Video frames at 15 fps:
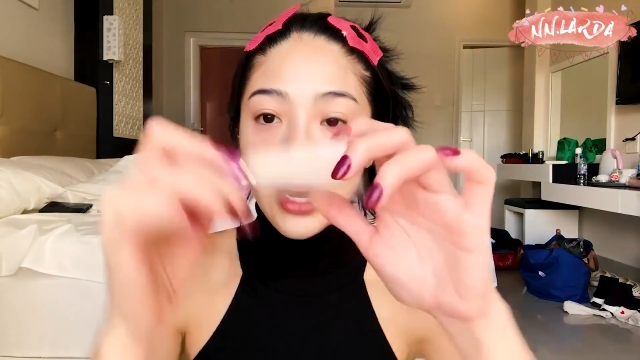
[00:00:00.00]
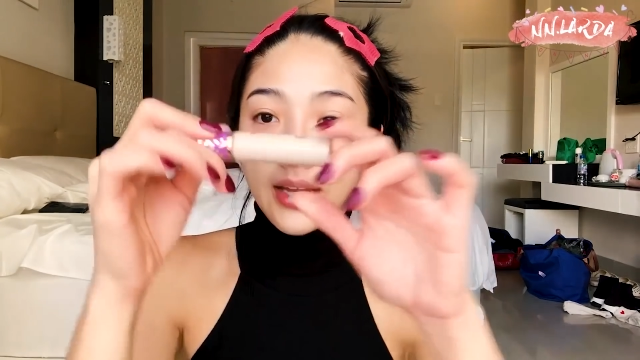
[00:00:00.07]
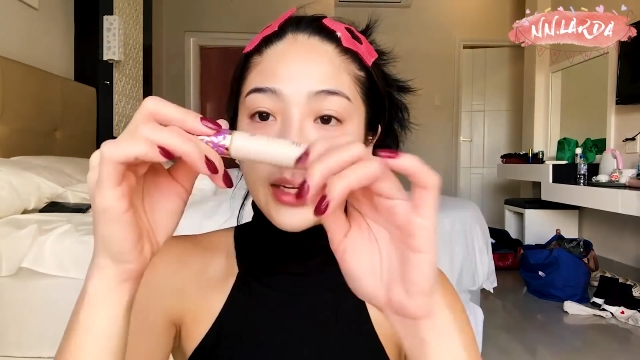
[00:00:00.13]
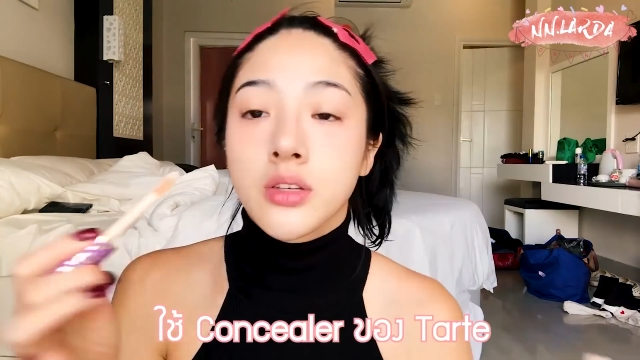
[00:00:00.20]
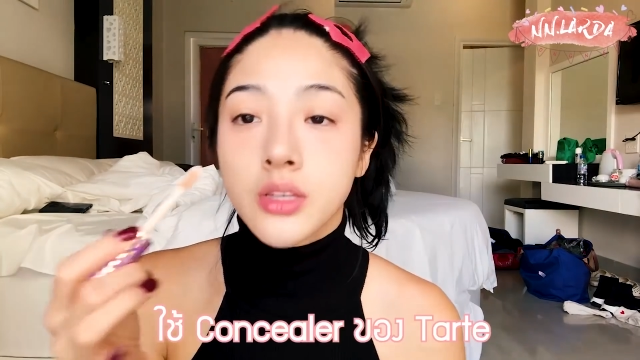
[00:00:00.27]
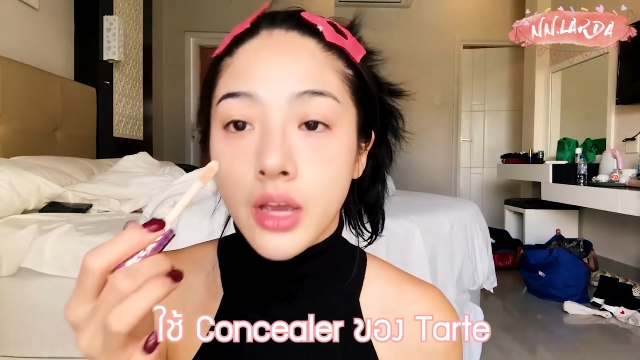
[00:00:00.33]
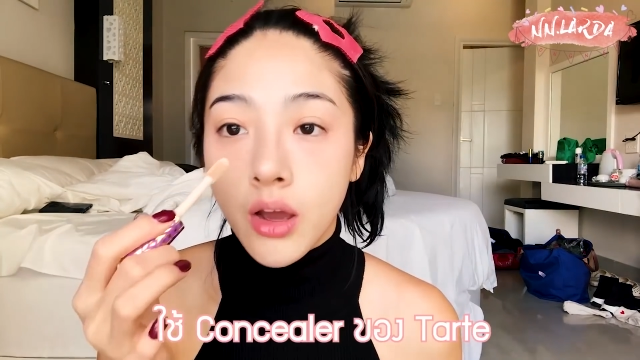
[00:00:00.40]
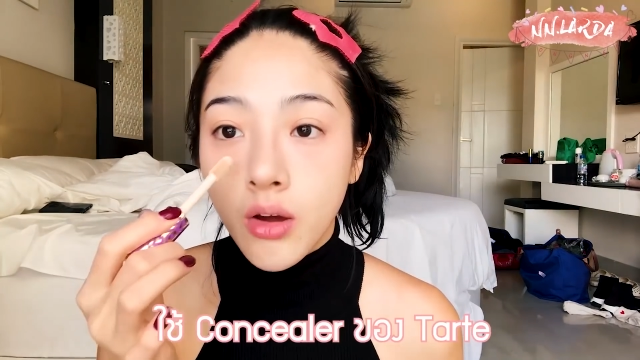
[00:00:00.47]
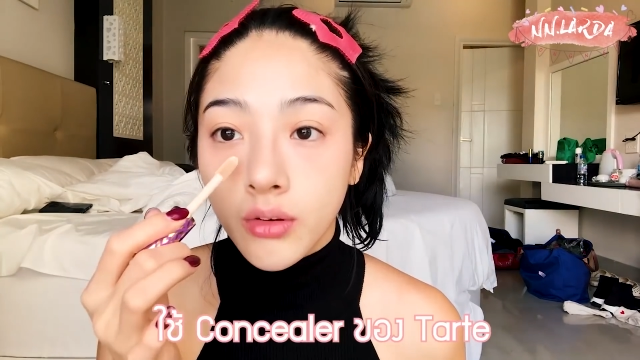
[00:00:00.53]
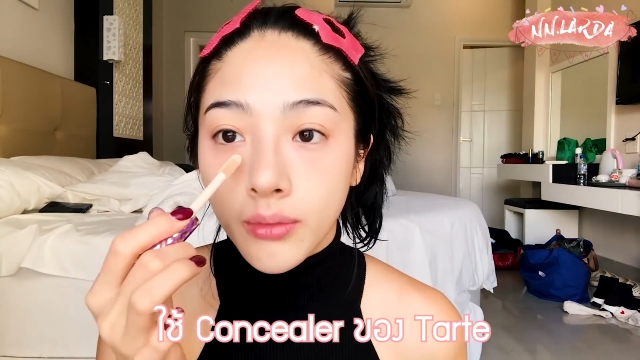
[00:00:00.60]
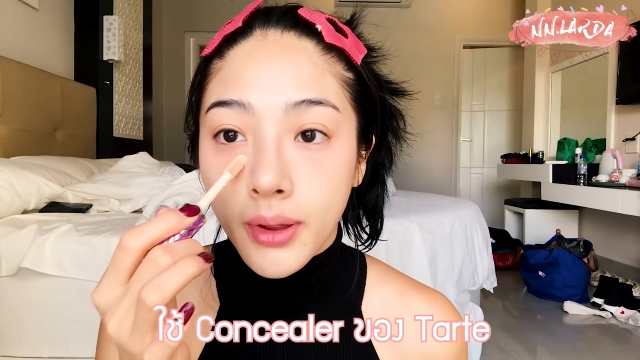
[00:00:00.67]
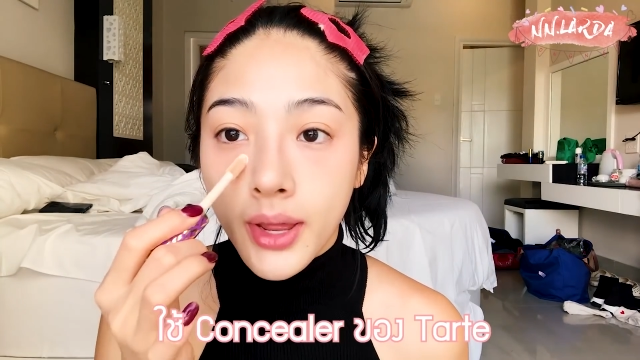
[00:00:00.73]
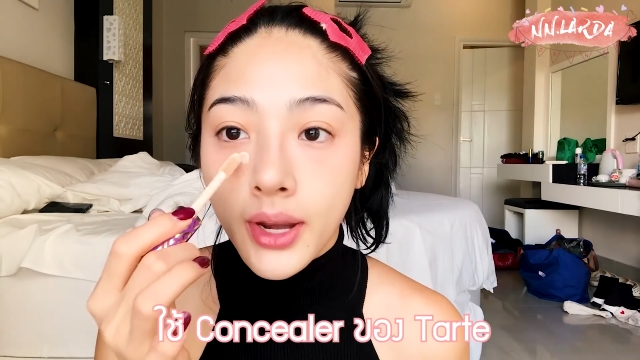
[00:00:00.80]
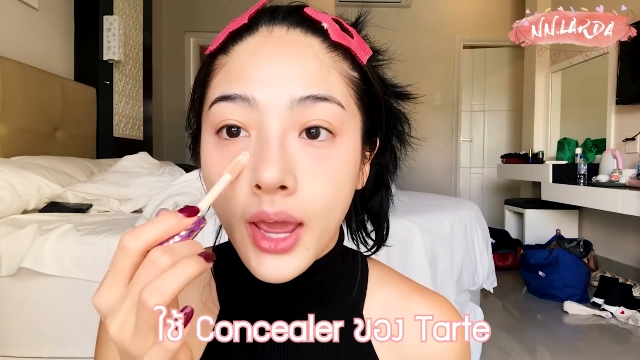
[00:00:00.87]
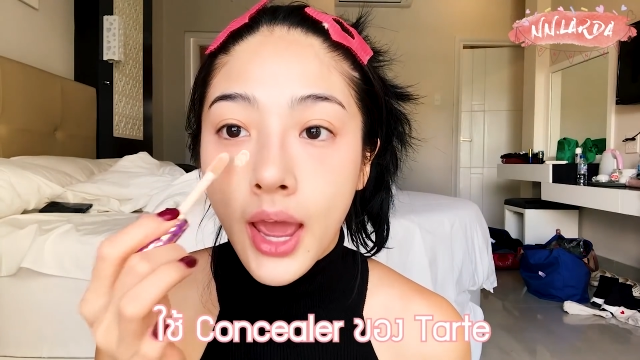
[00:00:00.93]
กันใช้ของ
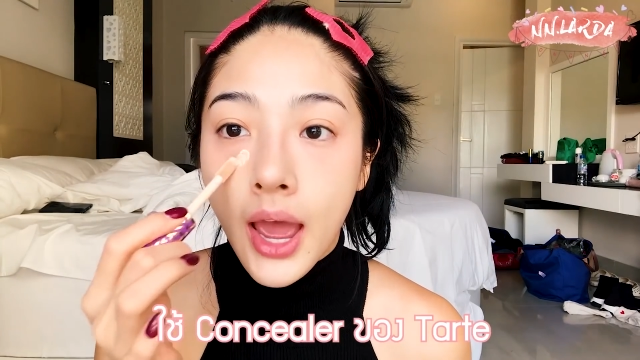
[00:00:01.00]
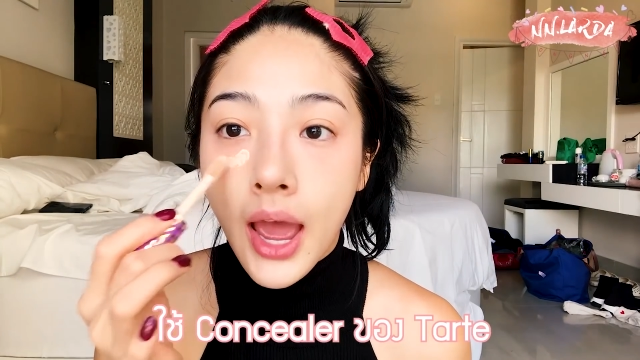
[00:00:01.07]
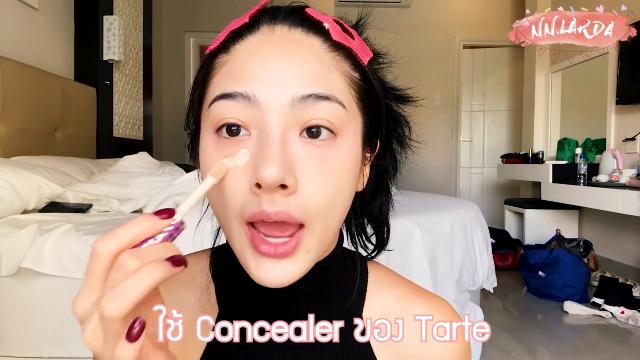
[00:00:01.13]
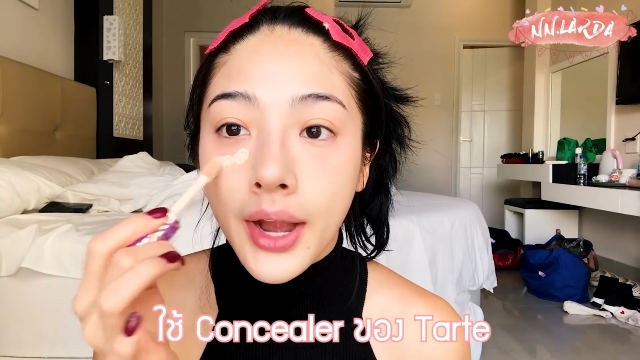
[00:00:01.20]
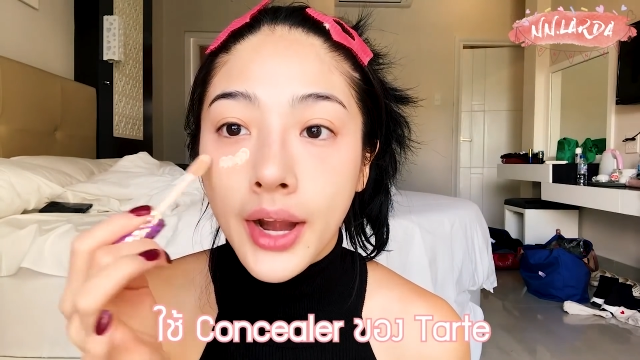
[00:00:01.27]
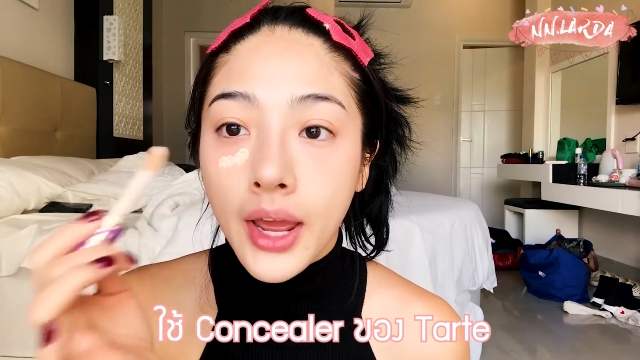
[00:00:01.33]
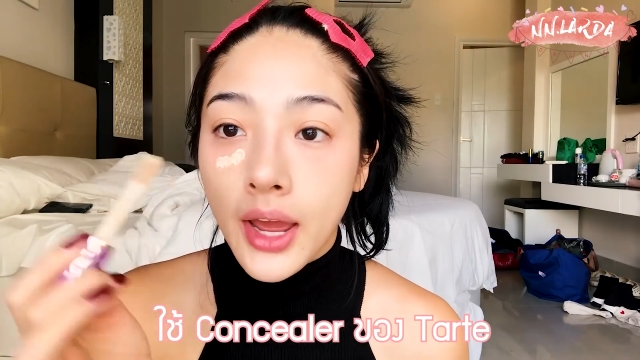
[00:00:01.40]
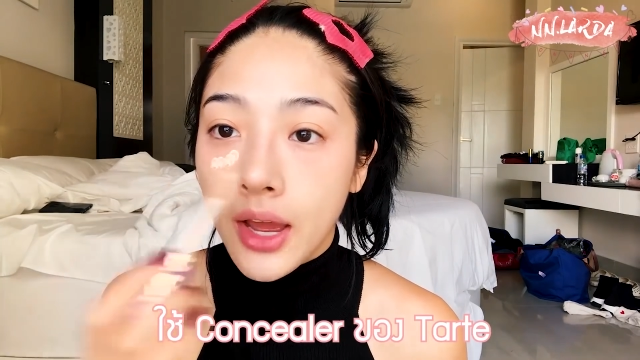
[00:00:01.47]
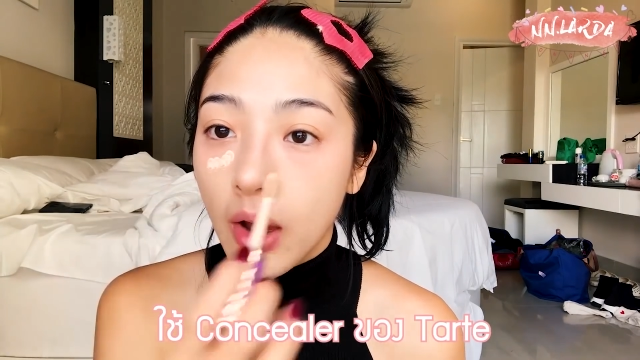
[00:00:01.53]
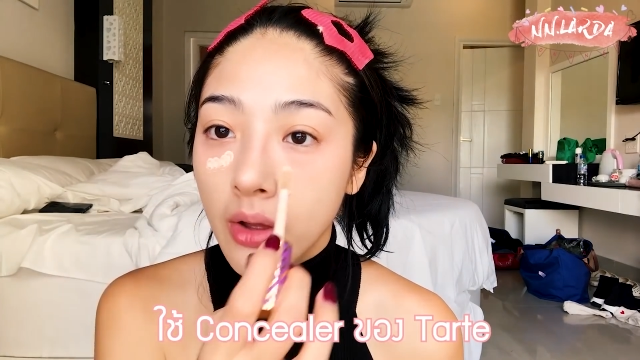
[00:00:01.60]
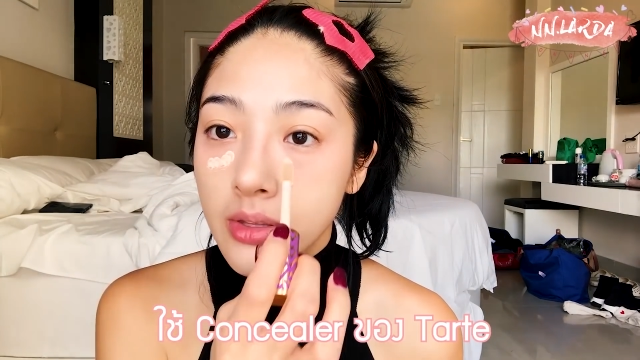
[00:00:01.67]
โรนัทาร์นะ